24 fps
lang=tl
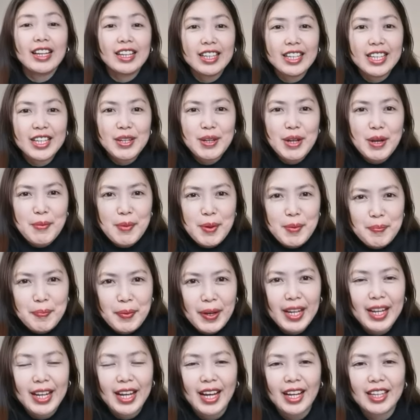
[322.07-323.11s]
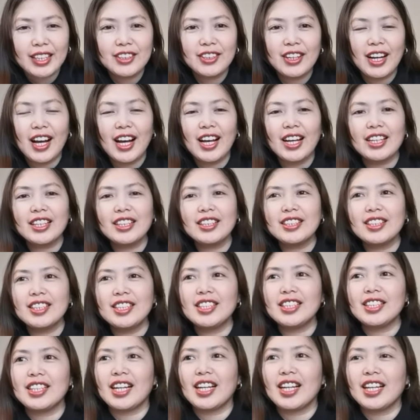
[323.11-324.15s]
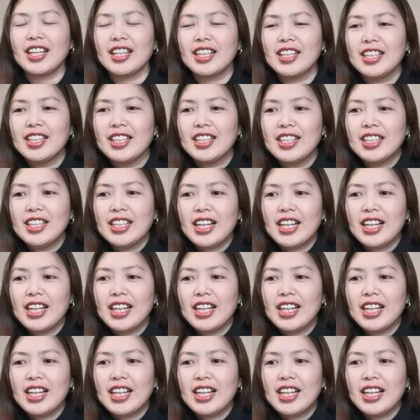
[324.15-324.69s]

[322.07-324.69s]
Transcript: Luckily naman pala, yung aking tita,